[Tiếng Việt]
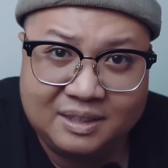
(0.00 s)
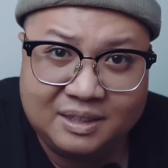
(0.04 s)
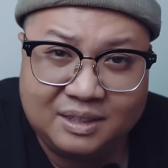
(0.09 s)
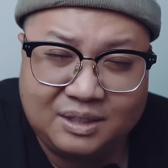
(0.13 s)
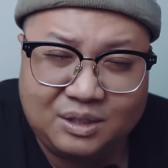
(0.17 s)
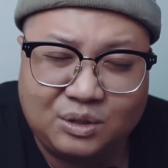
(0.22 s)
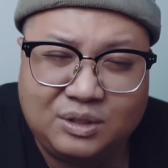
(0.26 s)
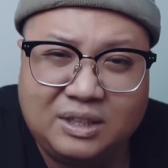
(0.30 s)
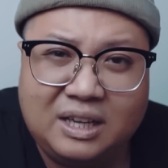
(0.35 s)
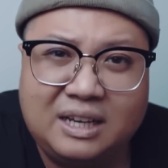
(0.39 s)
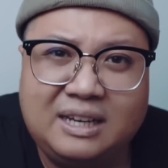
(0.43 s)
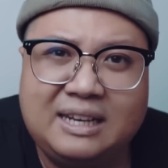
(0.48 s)

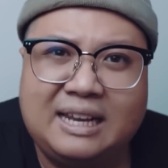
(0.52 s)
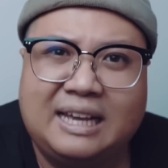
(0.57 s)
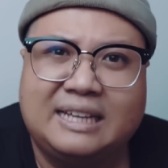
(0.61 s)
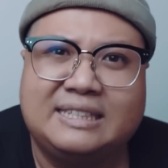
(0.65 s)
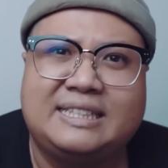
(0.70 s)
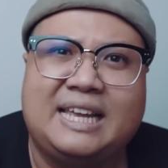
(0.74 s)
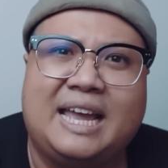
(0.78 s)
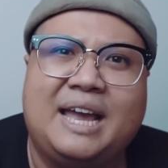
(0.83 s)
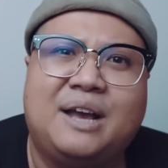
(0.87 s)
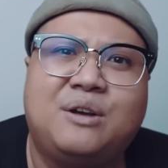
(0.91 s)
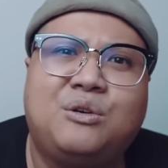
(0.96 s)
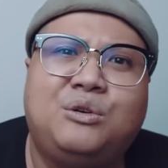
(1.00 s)
cho nên là
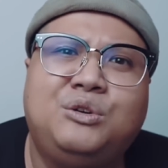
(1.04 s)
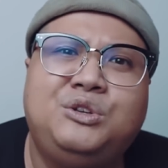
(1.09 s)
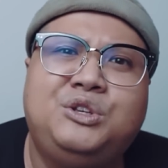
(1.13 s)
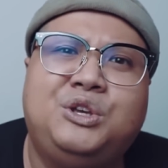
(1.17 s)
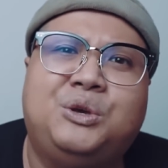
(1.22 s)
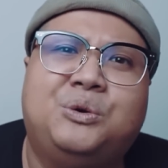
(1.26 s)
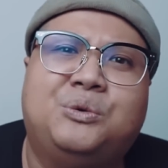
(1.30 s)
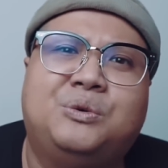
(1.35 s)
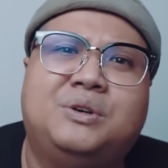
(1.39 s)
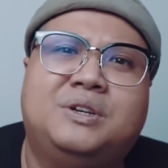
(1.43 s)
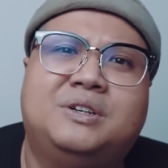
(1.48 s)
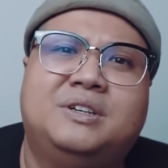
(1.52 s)
sẽ có
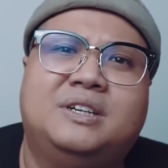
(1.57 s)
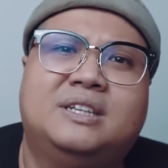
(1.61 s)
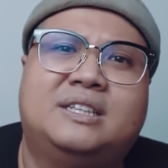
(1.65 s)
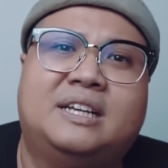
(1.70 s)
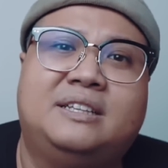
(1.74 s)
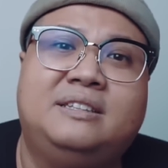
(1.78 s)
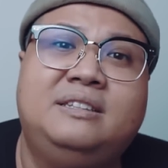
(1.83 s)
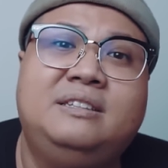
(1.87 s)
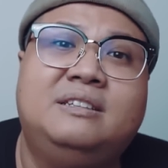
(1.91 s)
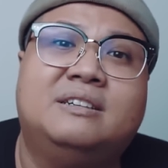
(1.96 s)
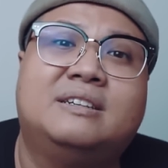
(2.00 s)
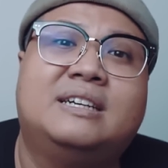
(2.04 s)
nhiều người
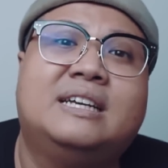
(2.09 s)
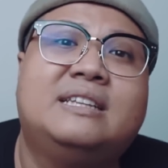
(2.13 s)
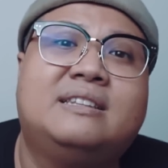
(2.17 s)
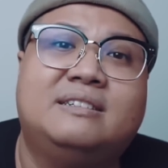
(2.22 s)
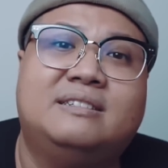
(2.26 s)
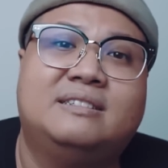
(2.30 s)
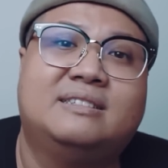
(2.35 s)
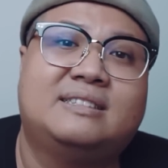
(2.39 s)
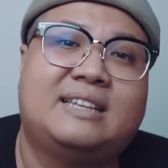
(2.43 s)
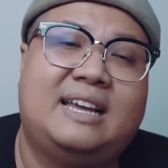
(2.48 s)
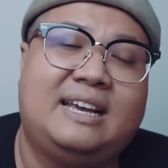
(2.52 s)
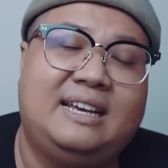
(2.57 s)
thỉnh được cái
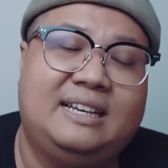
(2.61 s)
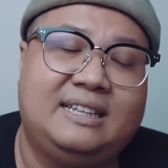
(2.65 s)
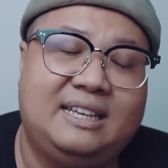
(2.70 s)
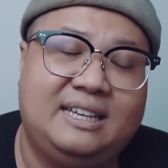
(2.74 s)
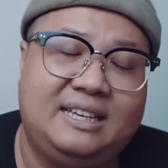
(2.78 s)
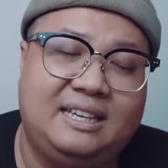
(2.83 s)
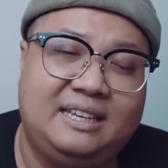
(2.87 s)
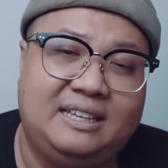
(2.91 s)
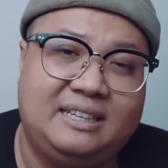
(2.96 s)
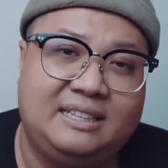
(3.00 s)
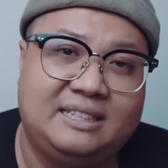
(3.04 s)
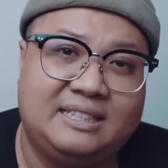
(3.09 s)
tượng này
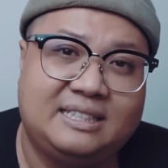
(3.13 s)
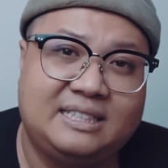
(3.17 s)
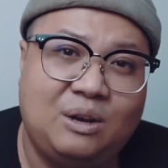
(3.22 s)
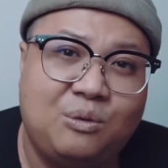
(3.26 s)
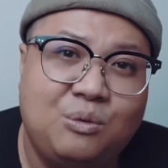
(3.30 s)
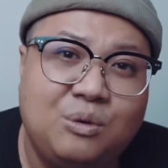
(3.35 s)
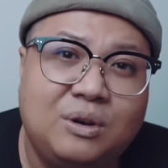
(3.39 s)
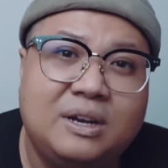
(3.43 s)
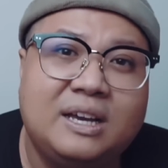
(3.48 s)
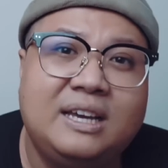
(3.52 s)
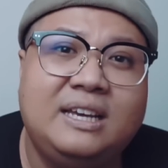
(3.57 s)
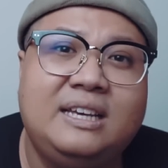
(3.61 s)
thì
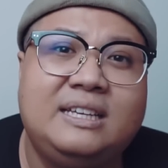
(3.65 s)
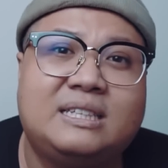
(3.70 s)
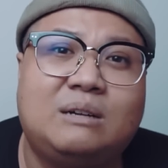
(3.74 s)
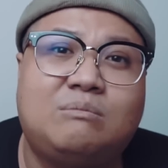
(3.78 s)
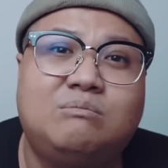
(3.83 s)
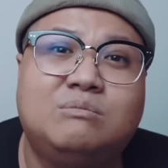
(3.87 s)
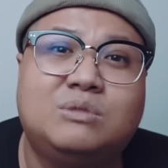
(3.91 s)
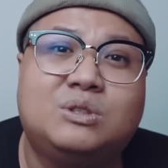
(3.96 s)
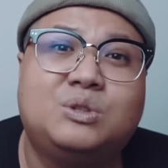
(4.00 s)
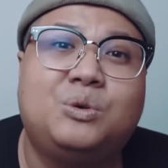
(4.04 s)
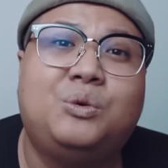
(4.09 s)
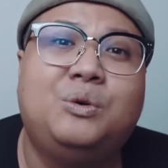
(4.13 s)
sau khi
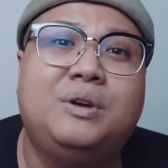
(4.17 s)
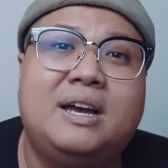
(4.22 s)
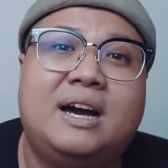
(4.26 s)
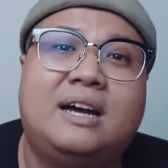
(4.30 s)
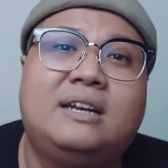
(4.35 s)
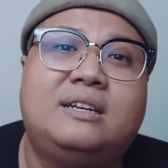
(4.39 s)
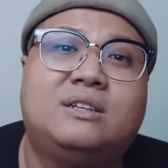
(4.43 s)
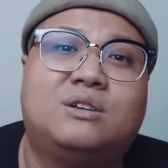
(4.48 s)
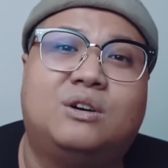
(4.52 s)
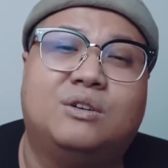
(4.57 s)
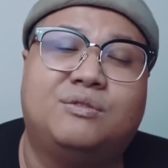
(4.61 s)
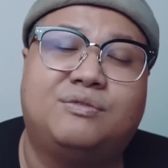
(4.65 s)
xong xuôi
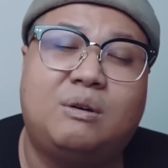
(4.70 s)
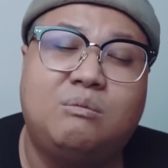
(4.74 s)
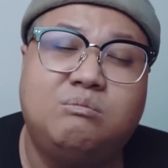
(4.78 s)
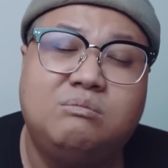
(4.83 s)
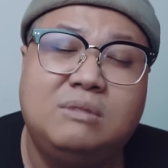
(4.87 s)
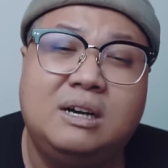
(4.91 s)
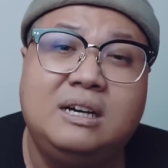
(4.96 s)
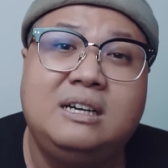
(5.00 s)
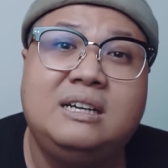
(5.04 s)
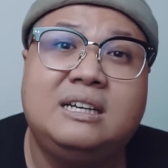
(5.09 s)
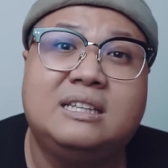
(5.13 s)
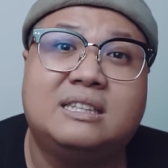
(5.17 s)
hết rồi phong
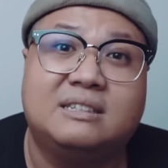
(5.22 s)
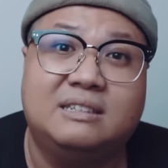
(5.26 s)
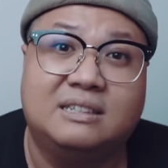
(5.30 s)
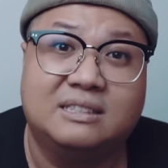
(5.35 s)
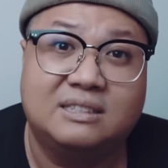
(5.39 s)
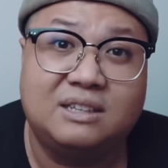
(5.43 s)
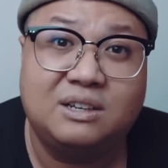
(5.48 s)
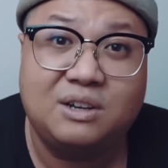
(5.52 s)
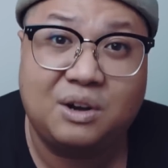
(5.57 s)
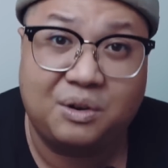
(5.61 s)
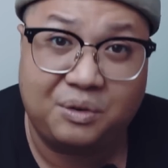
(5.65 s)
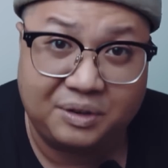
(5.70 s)
ứng cái
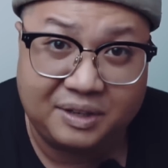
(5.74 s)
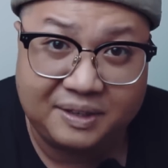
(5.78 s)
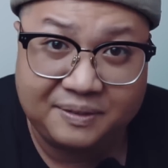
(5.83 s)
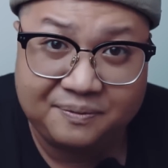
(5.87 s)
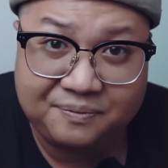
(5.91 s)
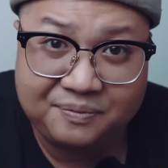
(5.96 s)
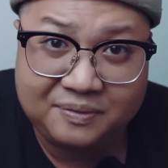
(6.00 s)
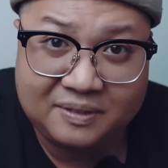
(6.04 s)
tượng nó rồi